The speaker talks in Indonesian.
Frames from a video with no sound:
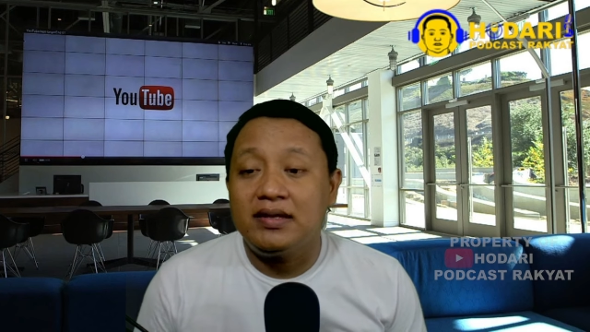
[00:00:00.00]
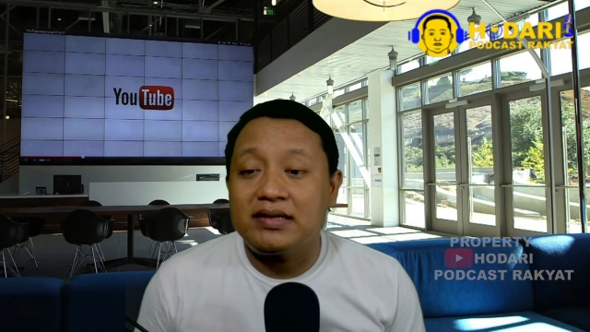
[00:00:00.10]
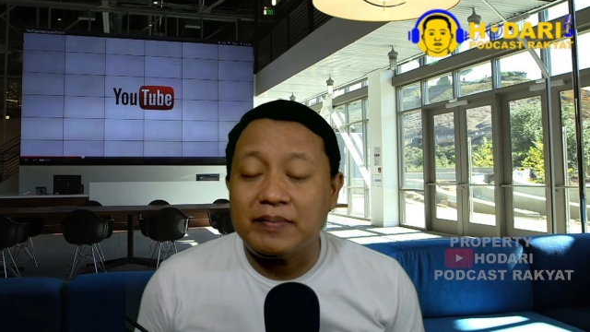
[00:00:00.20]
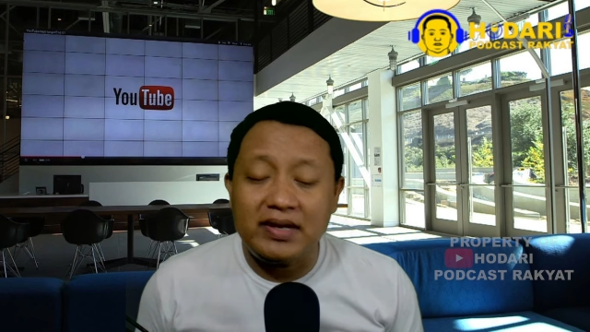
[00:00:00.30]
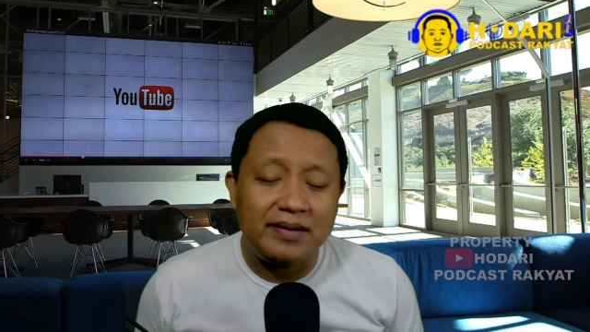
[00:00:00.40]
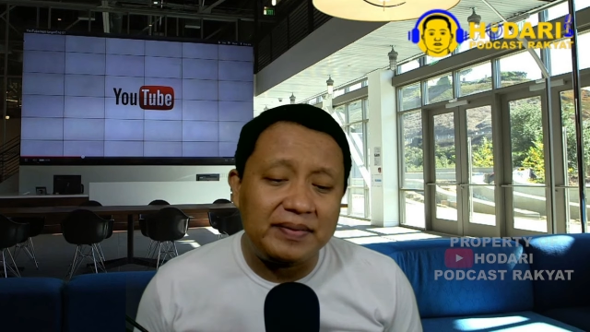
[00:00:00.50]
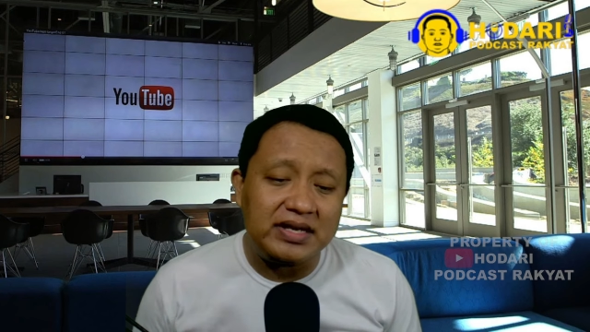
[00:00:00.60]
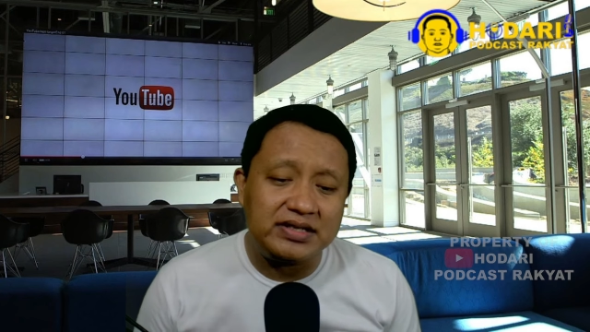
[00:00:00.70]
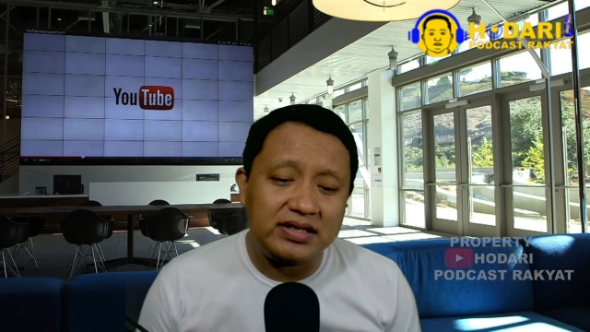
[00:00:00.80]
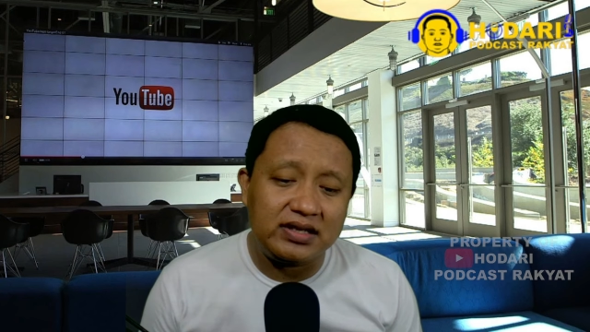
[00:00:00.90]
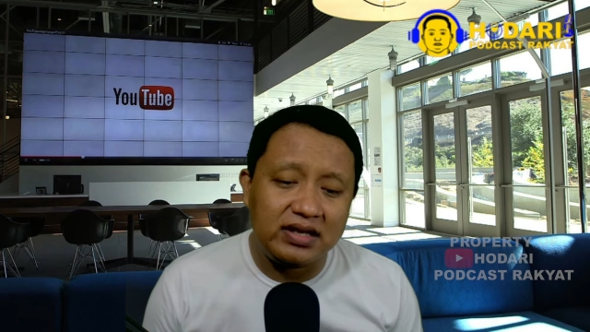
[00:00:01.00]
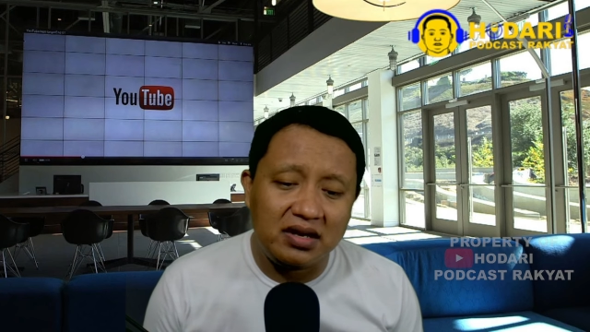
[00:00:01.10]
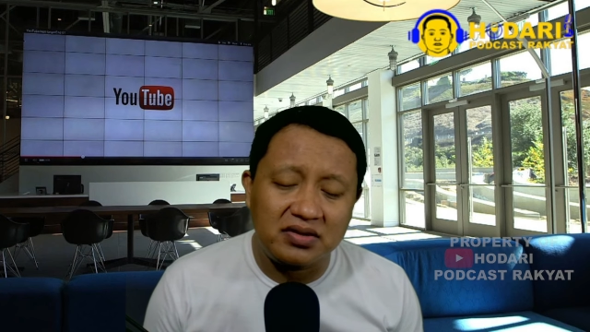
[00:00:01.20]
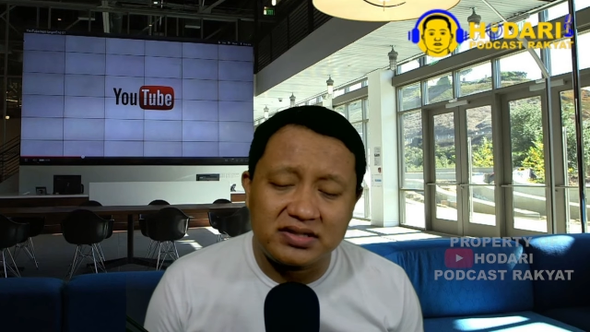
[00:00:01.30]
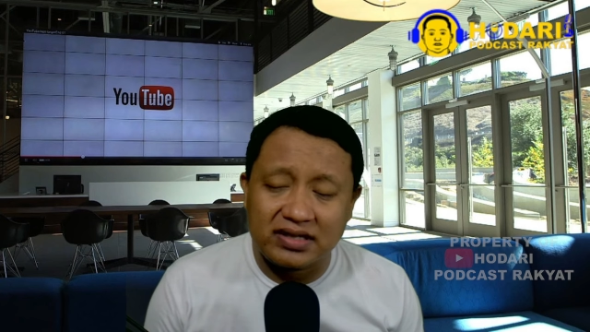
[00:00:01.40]
Tapi nampaknya
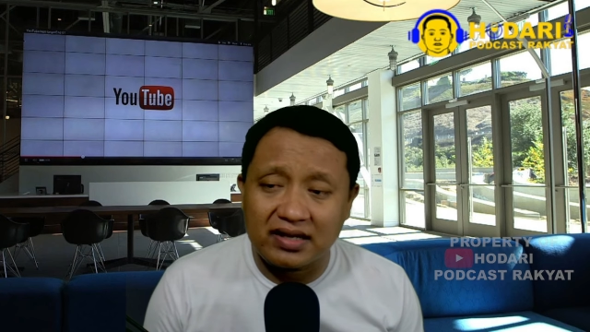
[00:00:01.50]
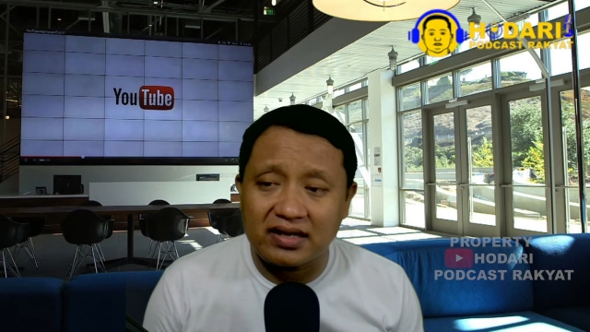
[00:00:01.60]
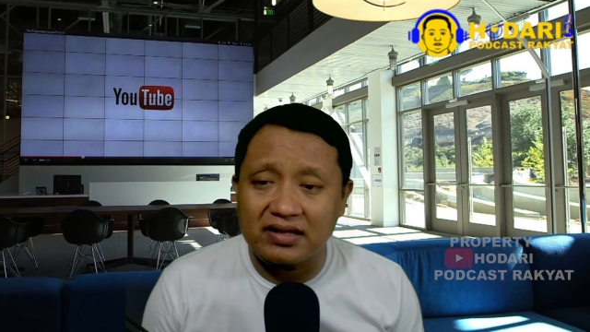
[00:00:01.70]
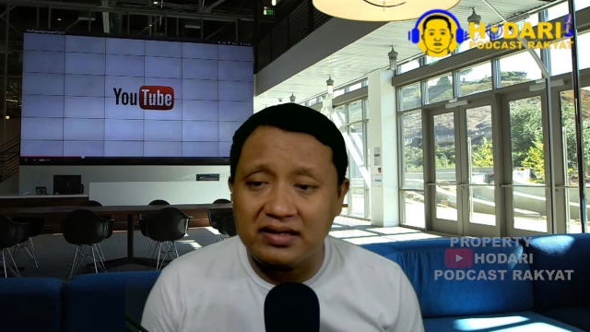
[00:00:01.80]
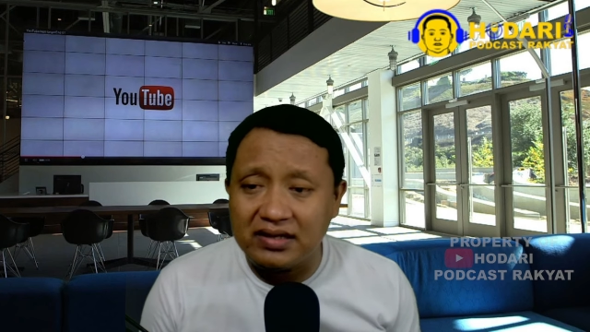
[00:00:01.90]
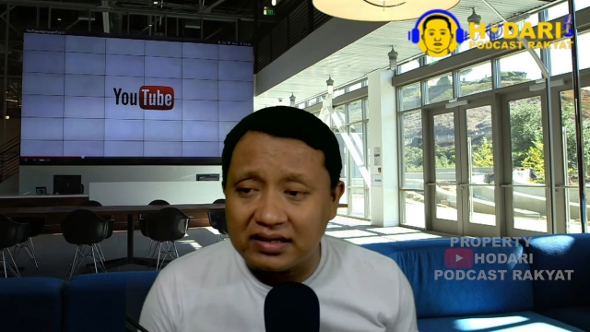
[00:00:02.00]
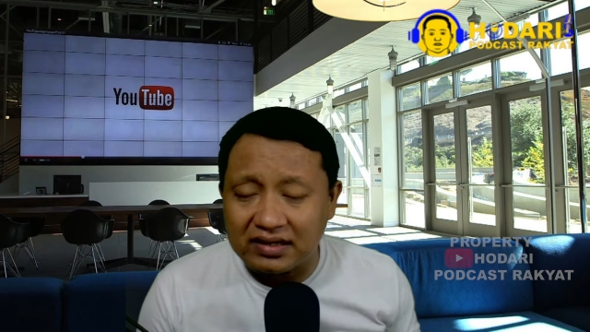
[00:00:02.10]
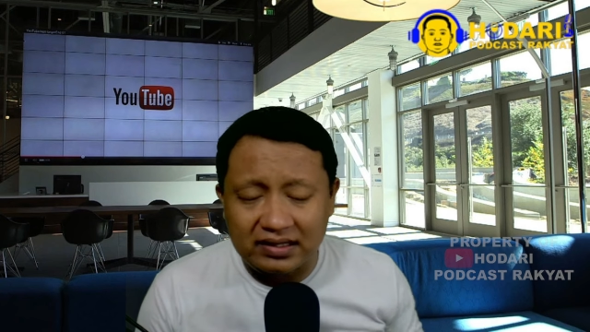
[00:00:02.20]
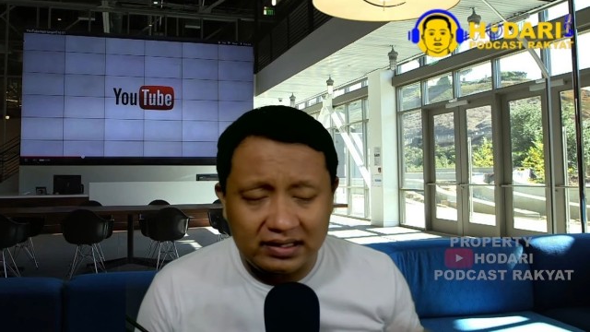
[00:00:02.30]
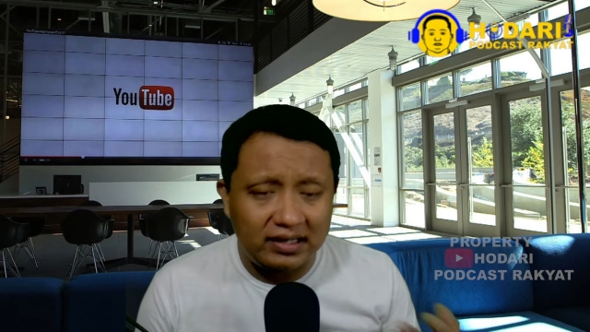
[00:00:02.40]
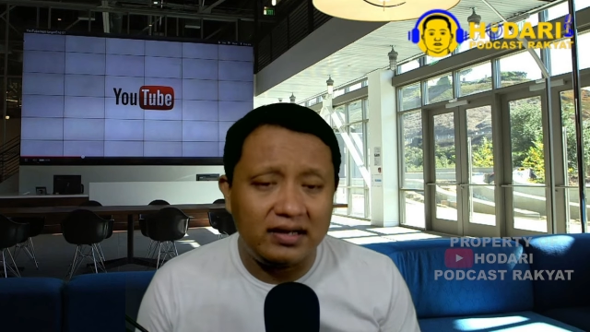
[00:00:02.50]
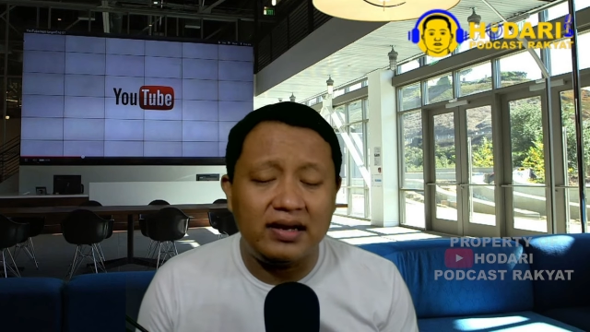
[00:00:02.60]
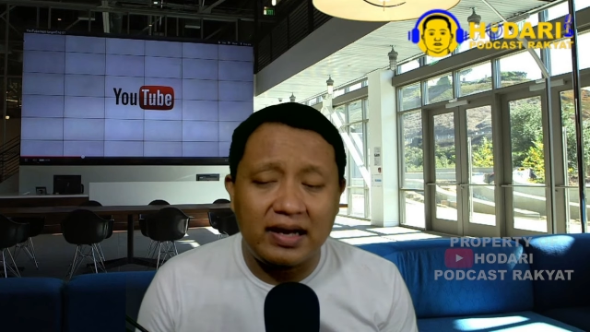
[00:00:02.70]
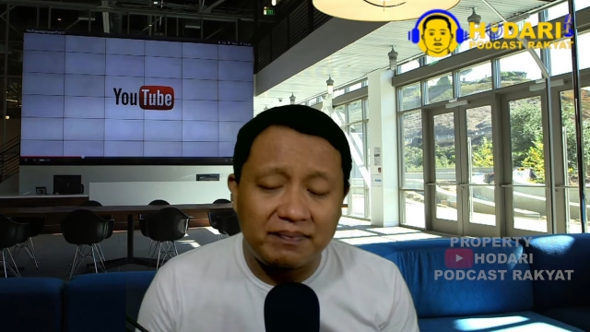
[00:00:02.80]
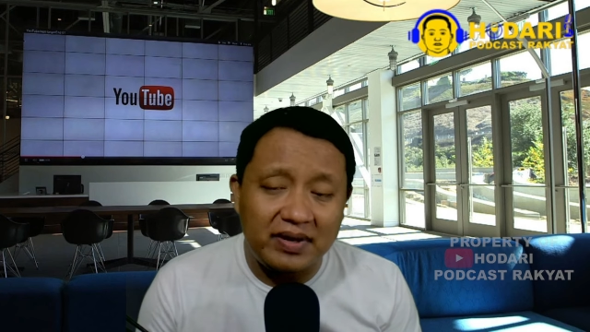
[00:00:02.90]
Ahok sekarang ini uh,
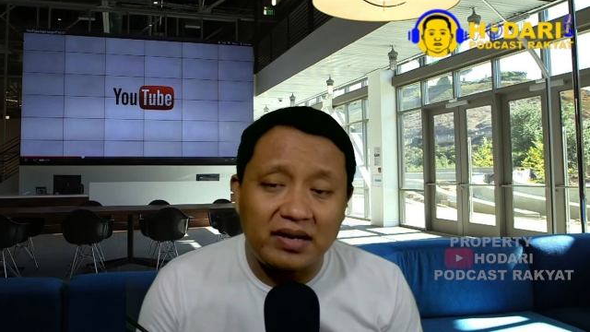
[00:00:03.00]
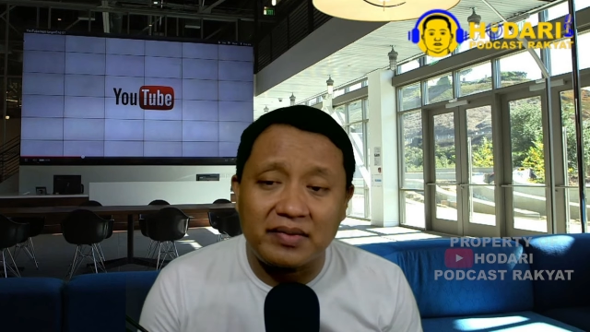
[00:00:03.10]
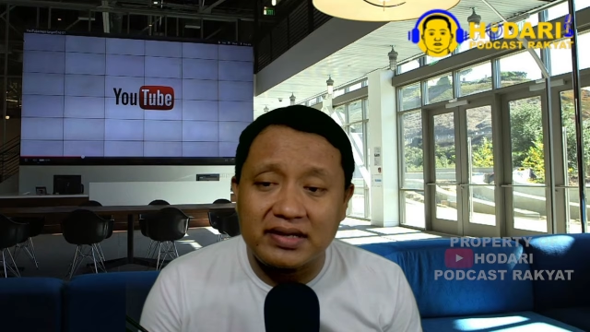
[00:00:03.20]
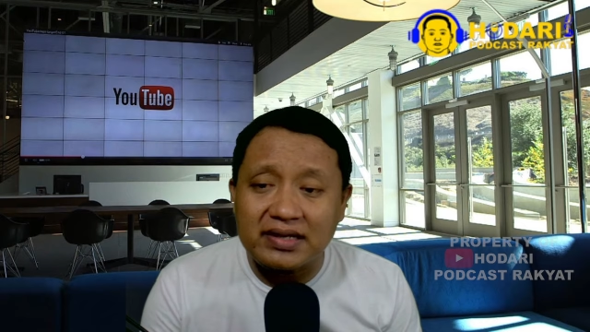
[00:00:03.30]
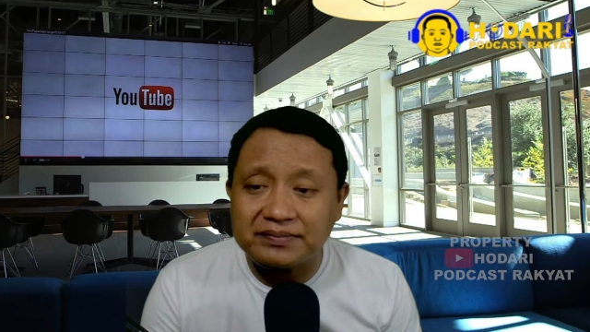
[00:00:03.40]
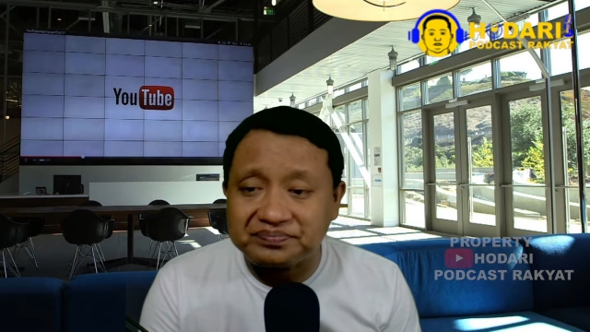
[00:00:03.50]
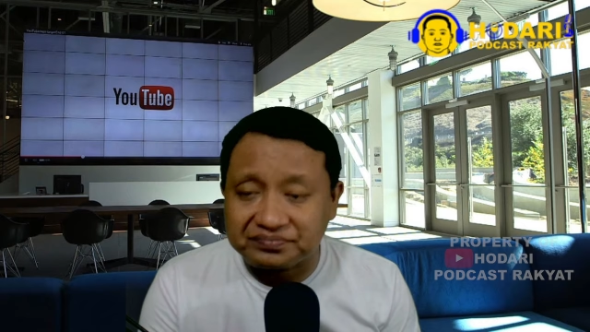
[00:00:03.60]
apa namanya